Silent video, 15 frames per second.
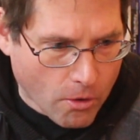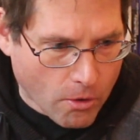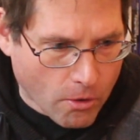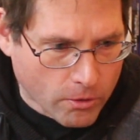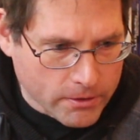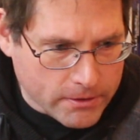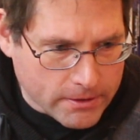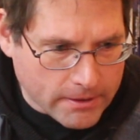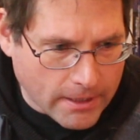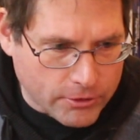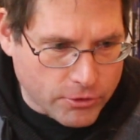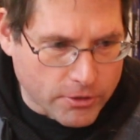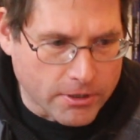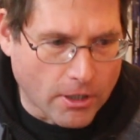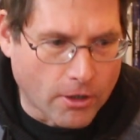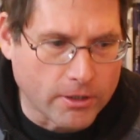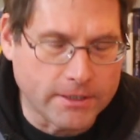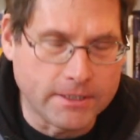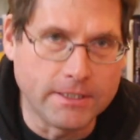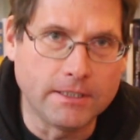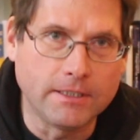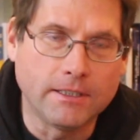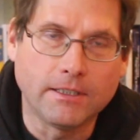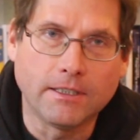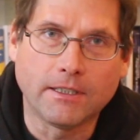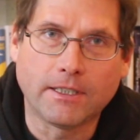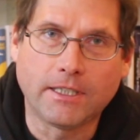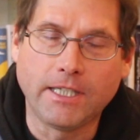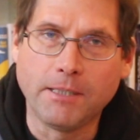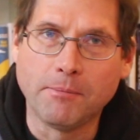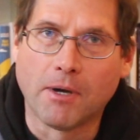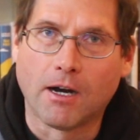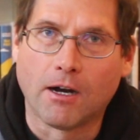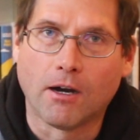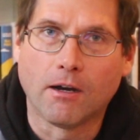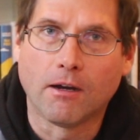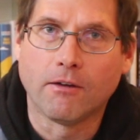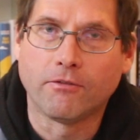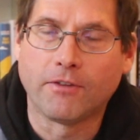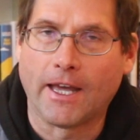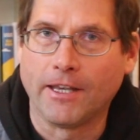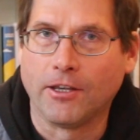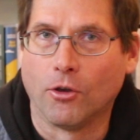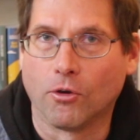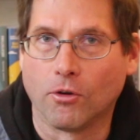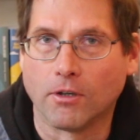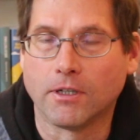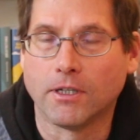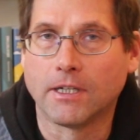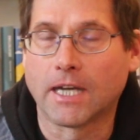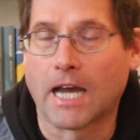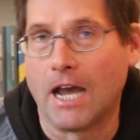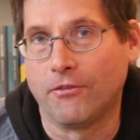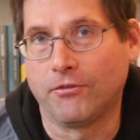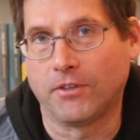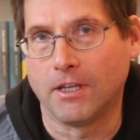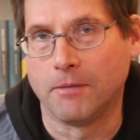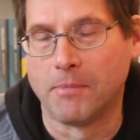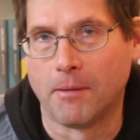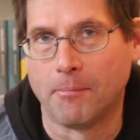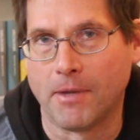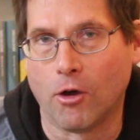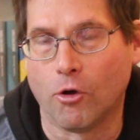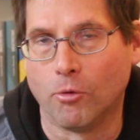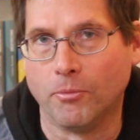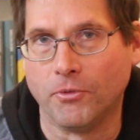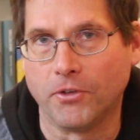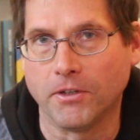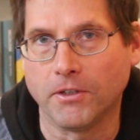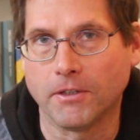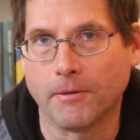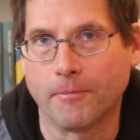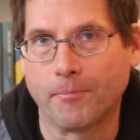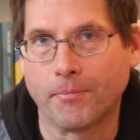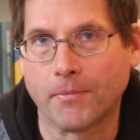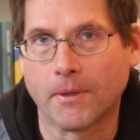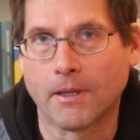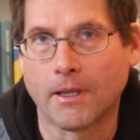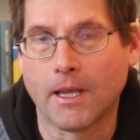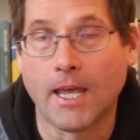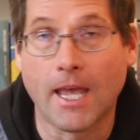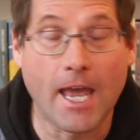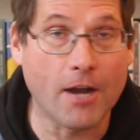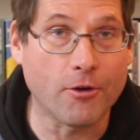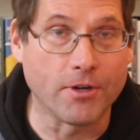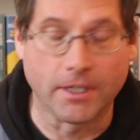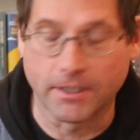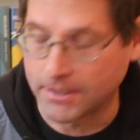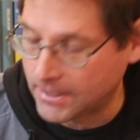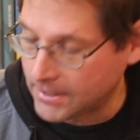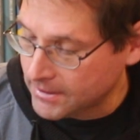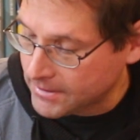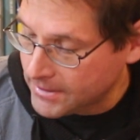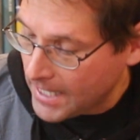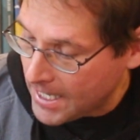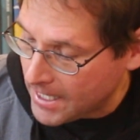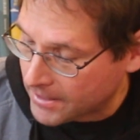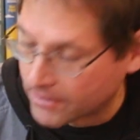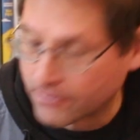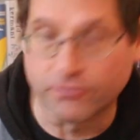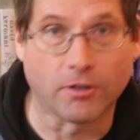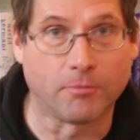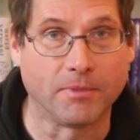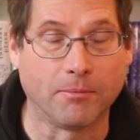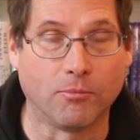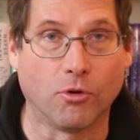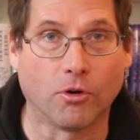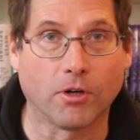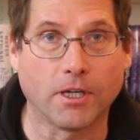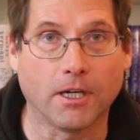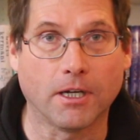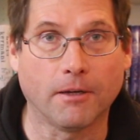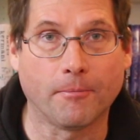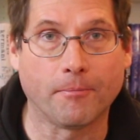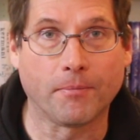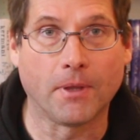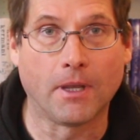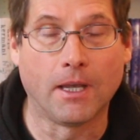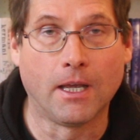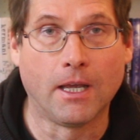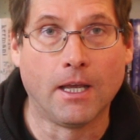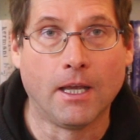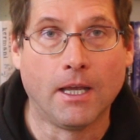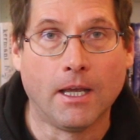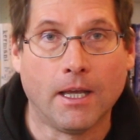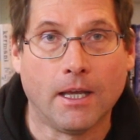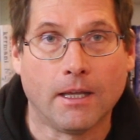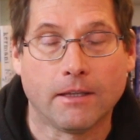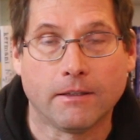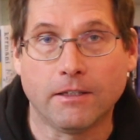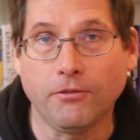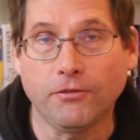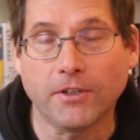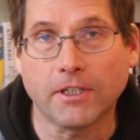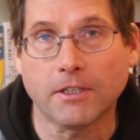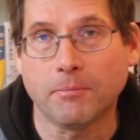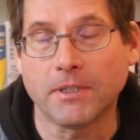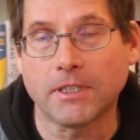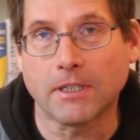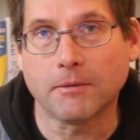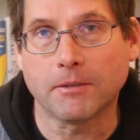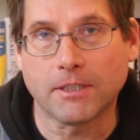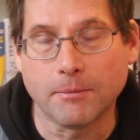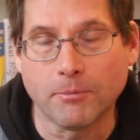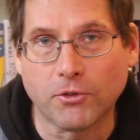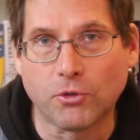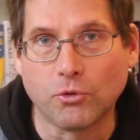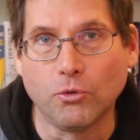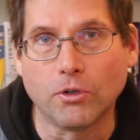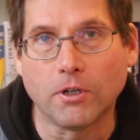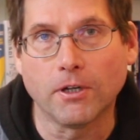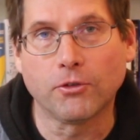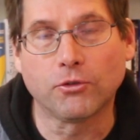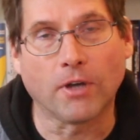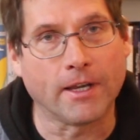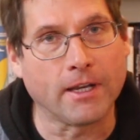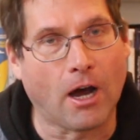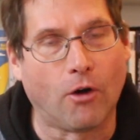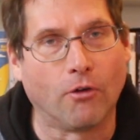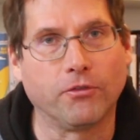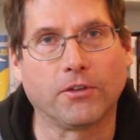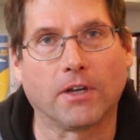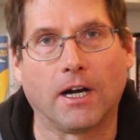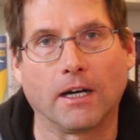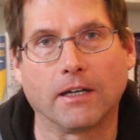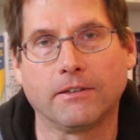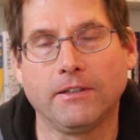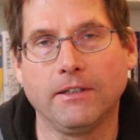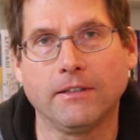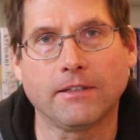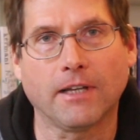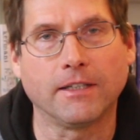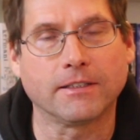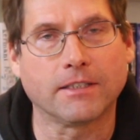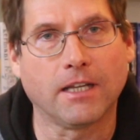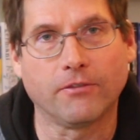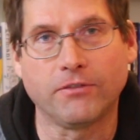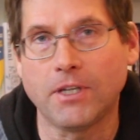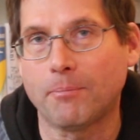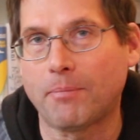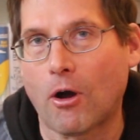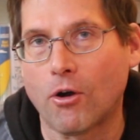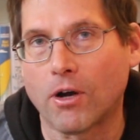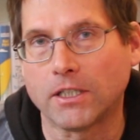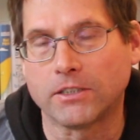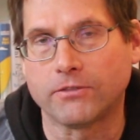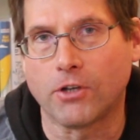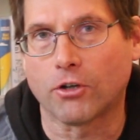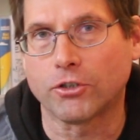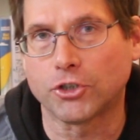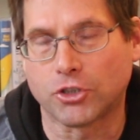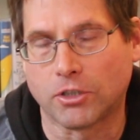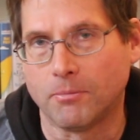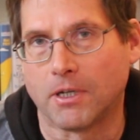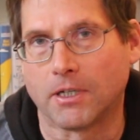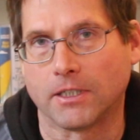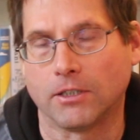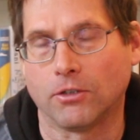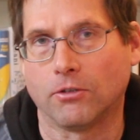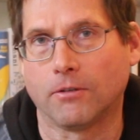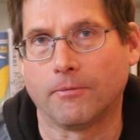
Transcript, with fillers: Und natürlich auch die Klimaveränderung greift immer mehr um sich. Harriet ist die Heldin von Memoria. Sie fährt mit dem Zug zu einem Auftrag. Sie ist als Klavierbauerin wie auch Stimmerin